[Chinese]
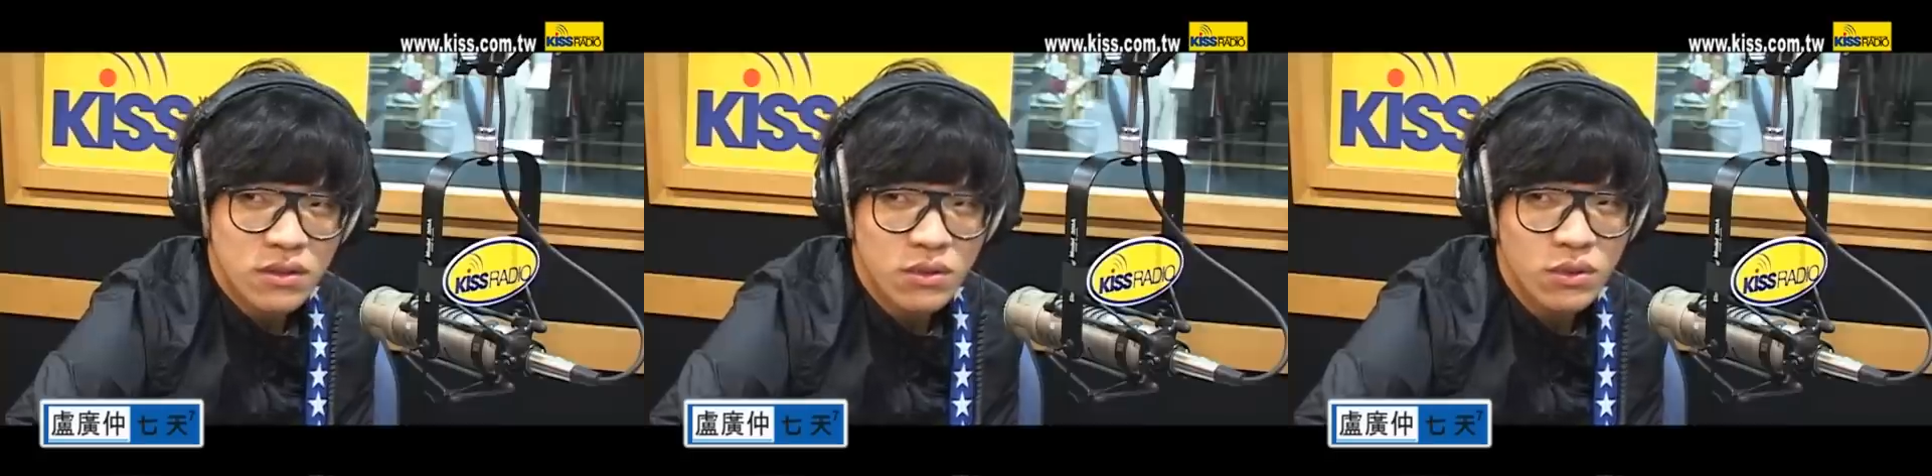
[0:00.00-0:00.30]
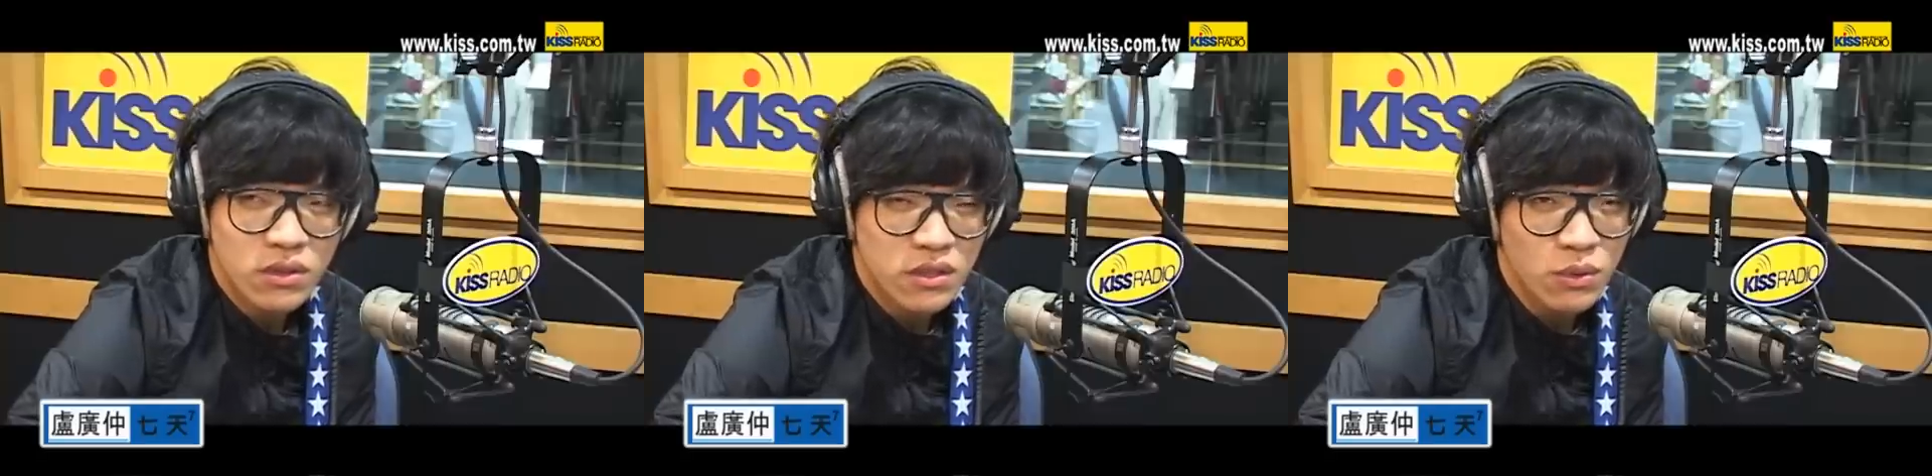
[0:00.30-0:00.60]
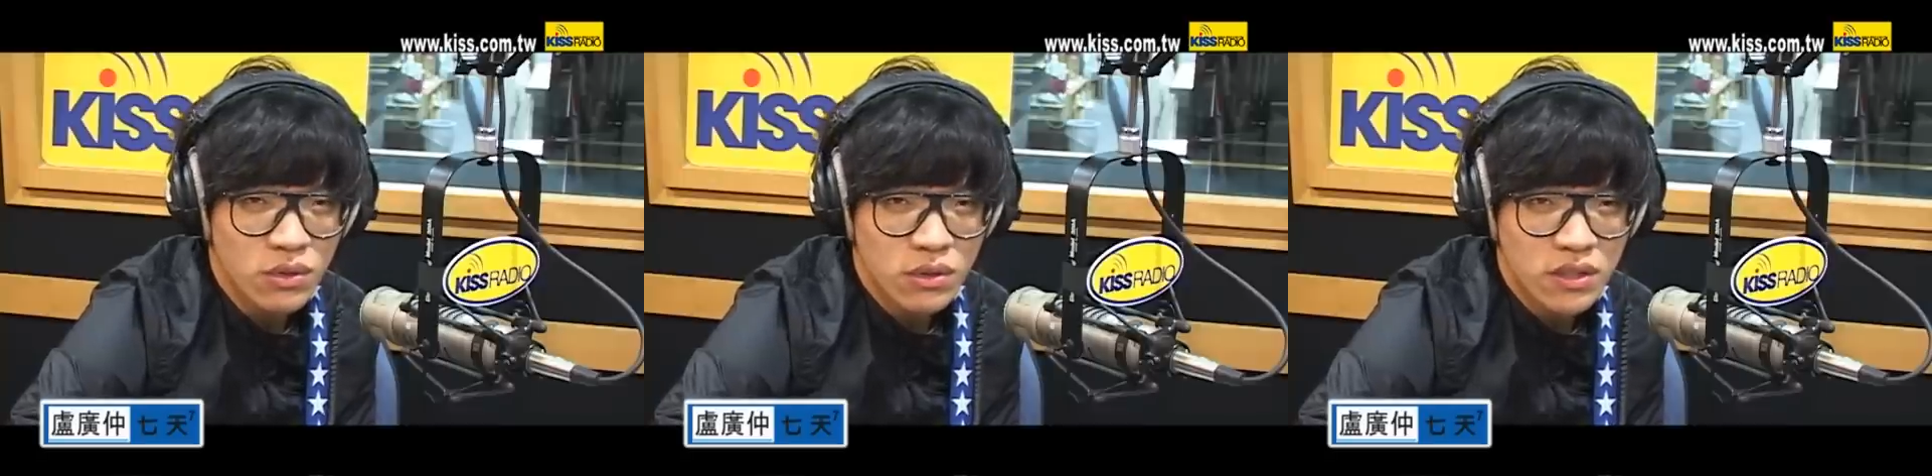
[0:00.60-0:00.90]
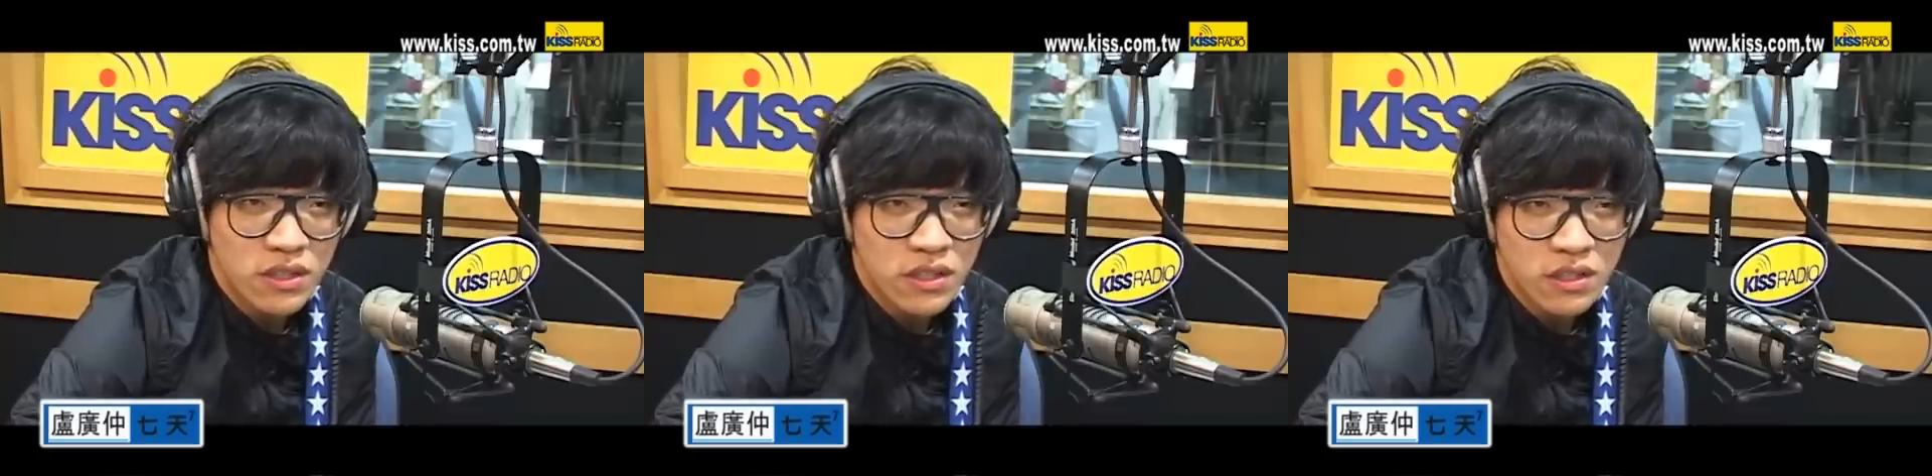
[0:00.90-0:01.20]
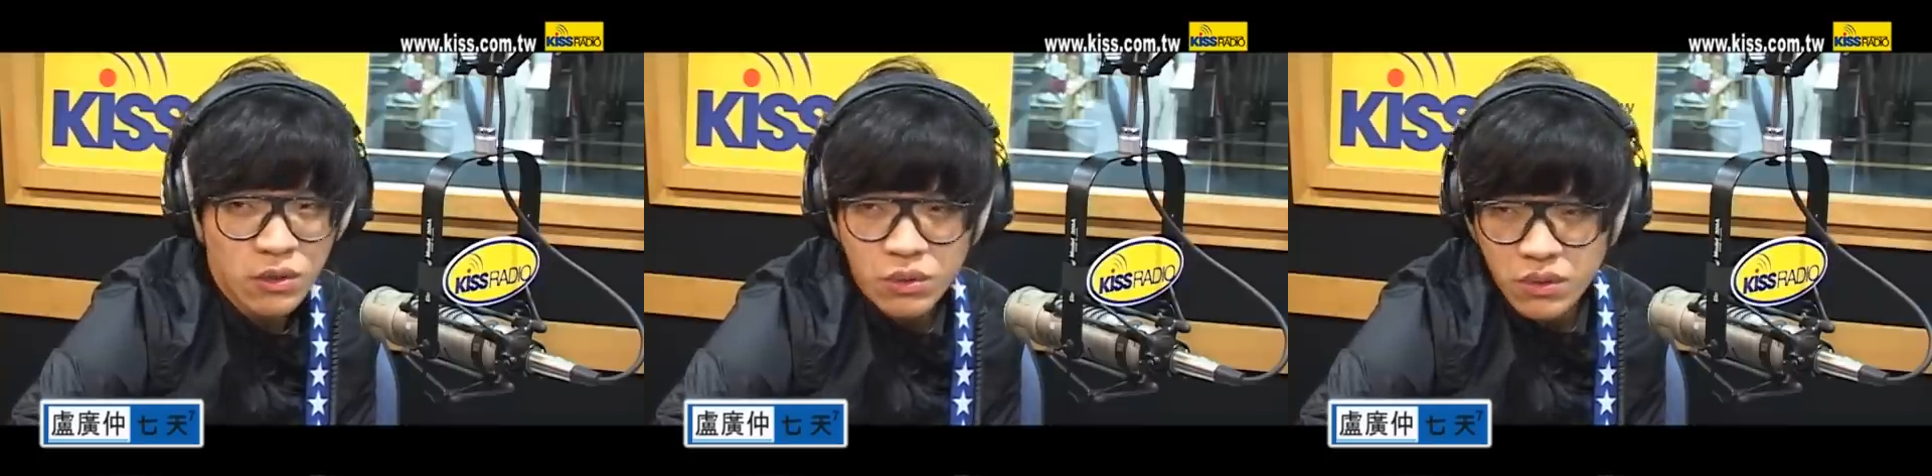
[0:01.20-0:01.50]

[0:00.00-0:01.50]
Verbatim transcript: 因为其实我电系